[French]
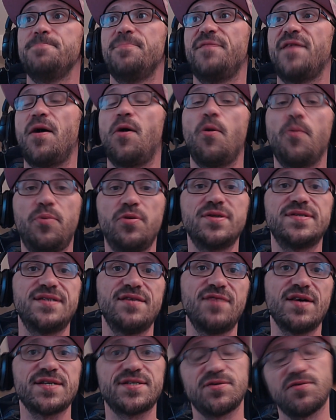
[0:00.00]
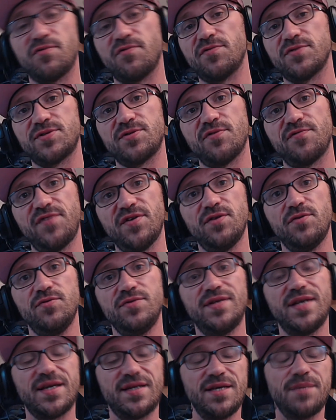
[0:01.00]
on peut le savoir si on, fait
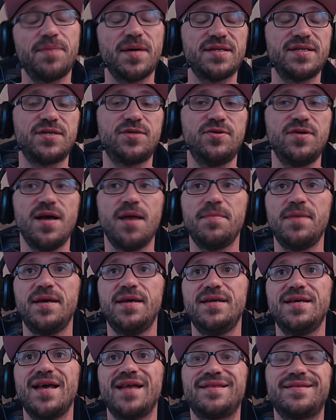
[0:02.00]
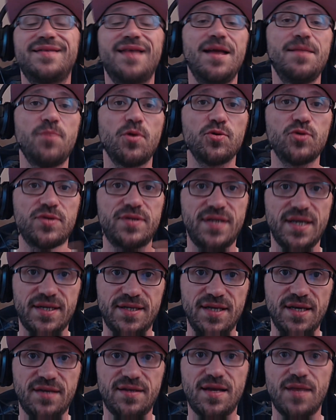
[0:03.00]
une technique particulière, mais il y a tellement de
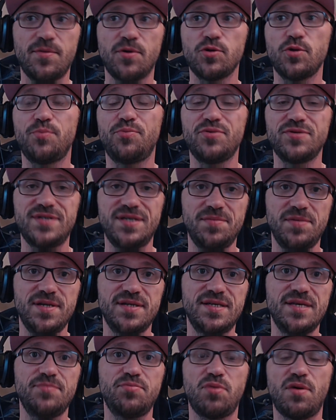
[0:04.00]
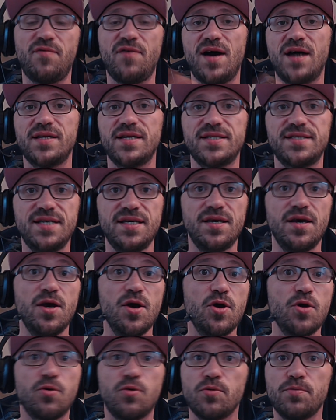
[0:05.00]
techniques, tellement de possibilités pour avoir un insigne
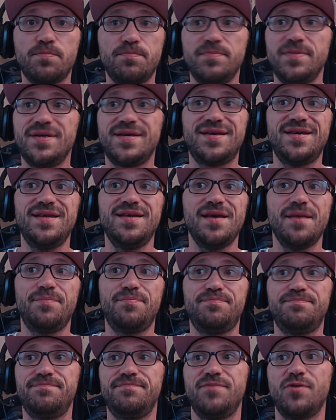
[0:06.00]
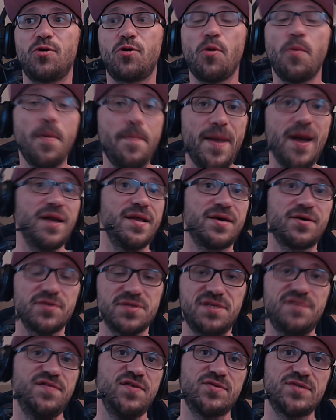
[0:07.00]
qu'on ne peut pas les
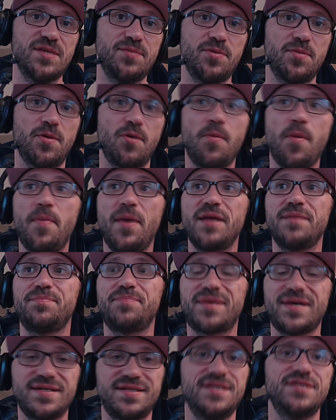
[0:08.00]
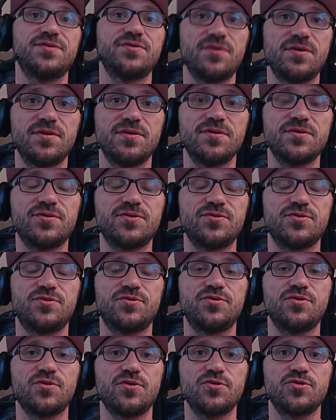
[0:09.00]
quantifier tout simplement. On ne peut pas être précis sur,
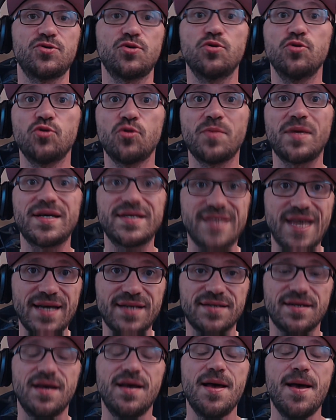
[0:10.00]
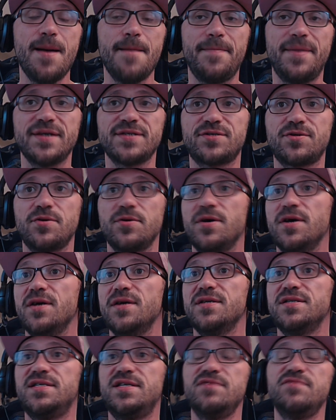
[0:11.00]
le nombre exact parce que
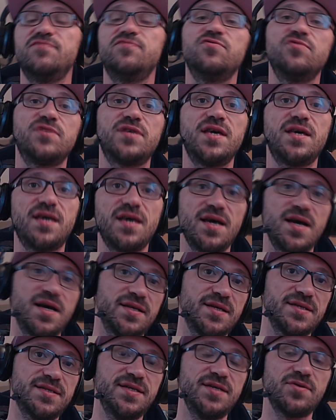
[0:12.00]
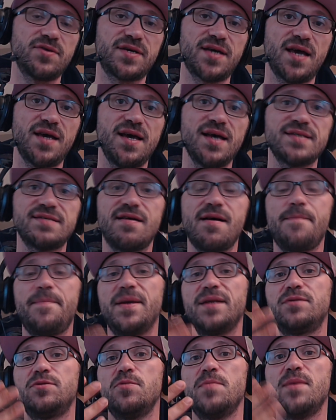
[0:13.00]
si vous geekez un insigne en carrière, ça ne va
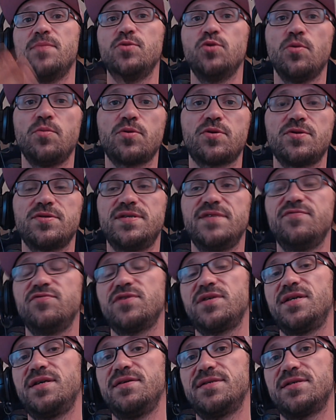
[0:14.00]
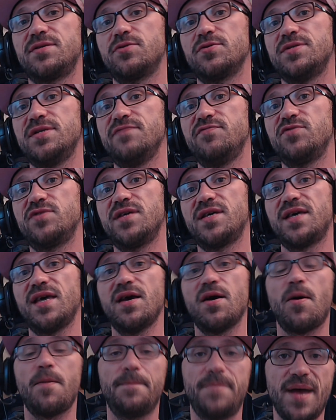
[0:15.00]
pas être le même nombre que si vous, que si vous
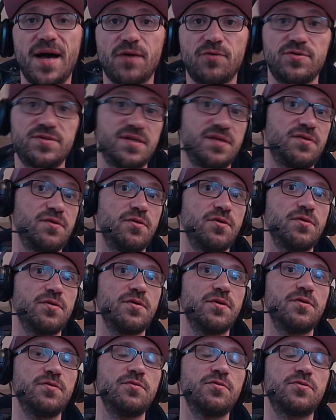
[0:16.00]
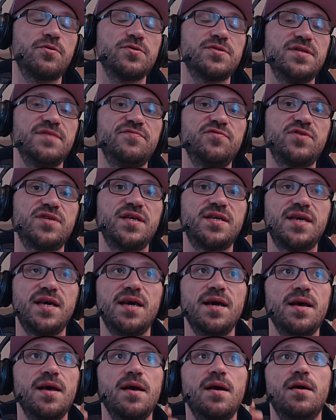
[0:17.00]
le en parc euh, ou que si vous le
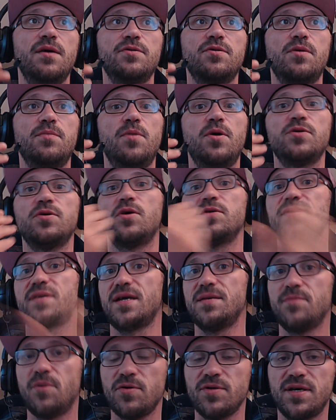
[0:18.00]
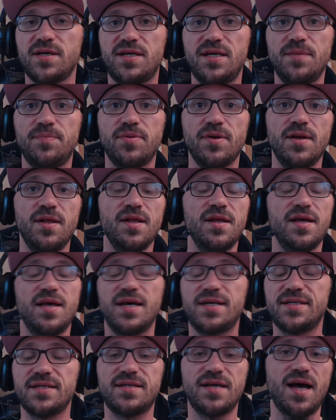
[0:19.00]
geekez dans le mode entraînement en équipe,
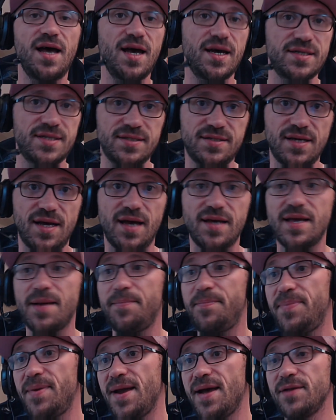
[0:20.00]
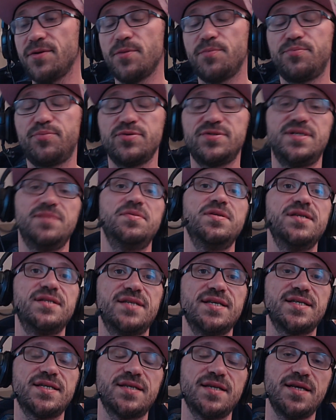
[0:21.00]
etc., etc. Il y a plein de
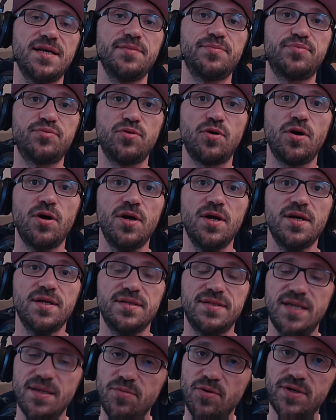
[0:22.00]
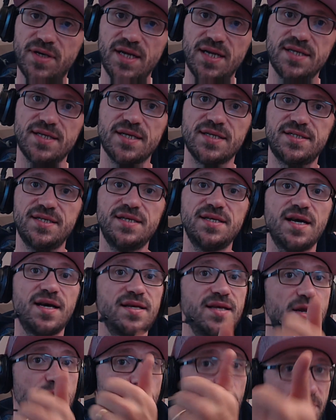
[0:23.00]
possibilités cette année pour débloquer les insignes. Hein.
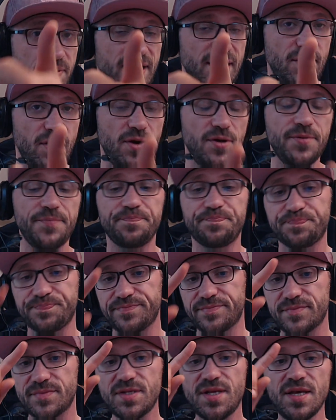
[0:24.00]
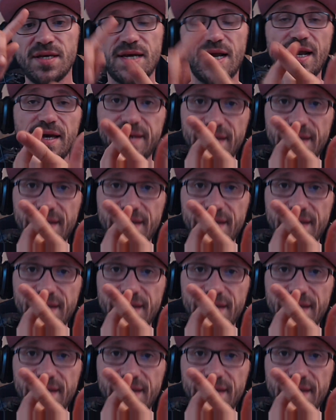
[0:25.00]
Il y a le playground, il y a la